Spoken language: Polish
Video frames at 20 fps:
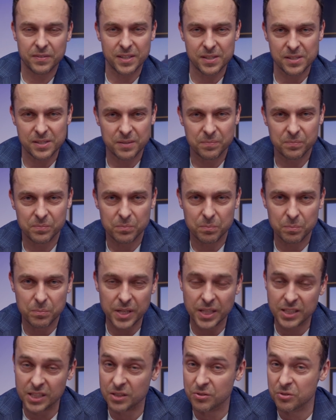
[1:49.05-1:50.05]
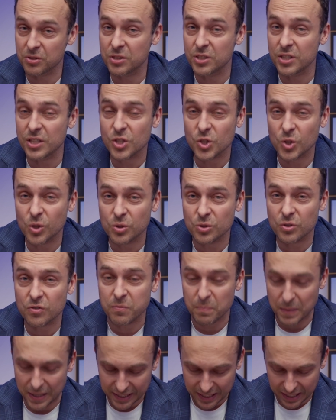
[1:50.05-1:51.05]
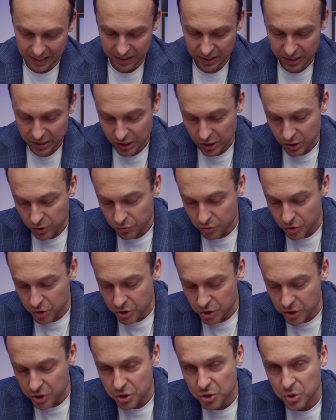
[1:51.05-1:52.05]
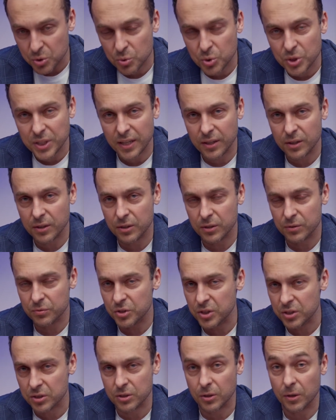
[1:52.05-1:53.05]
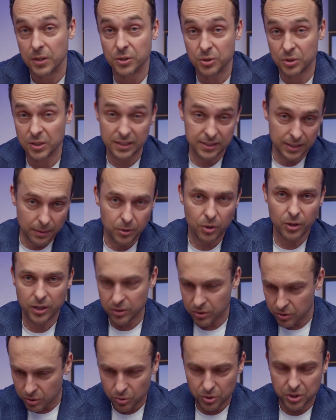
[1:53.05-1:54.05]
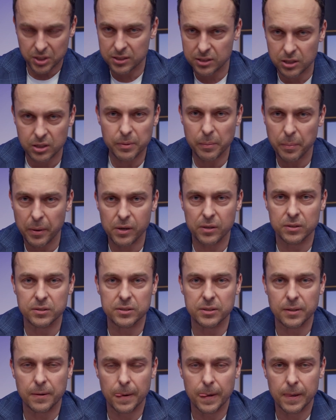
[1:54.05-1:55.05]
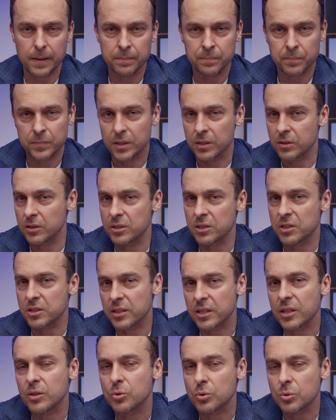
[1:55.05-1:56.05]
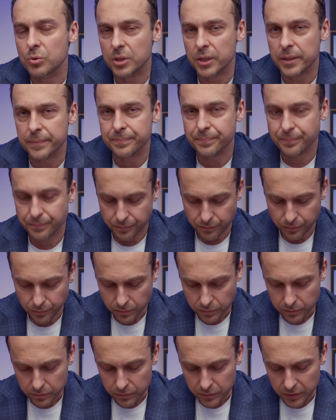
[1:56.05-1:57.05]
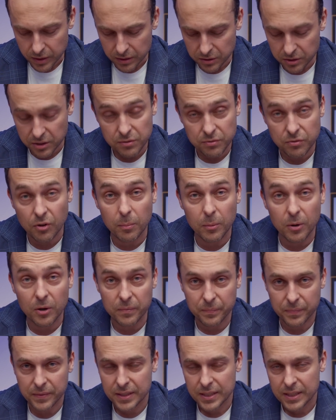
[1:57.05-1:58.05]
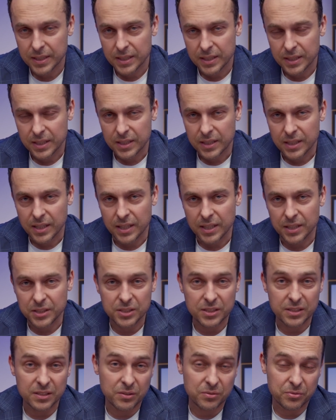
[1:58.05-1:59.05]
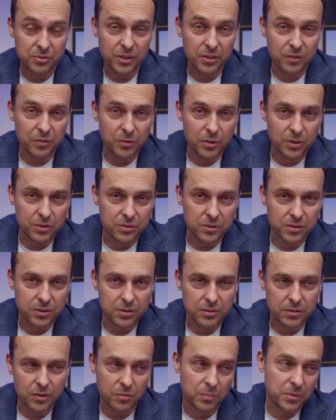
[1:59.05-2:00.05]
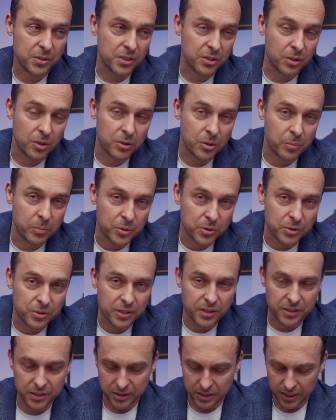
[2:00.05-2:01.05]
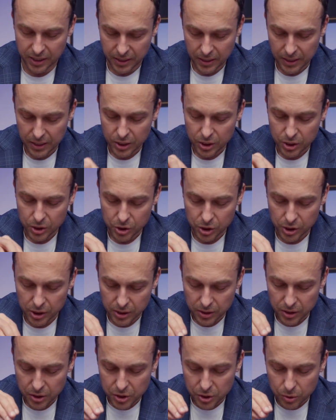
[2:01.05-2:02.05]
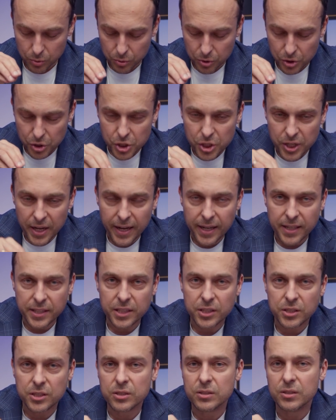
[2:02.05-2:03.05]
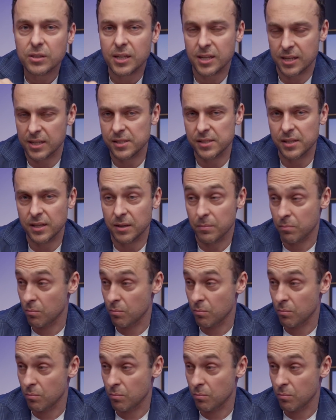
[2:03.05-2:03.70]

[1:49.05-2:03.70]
Więc bierzesz wszystko, co wpada. Wszyściusieńko. Wszystko. Jest okazja, biorę, no kurczę, zarobię pieniądze. I to jest też takie uczucie. To jest FOMO, e, czyli Fear of, of Missing Opportunity, tak? Czyli, że ucieknie ci okazja.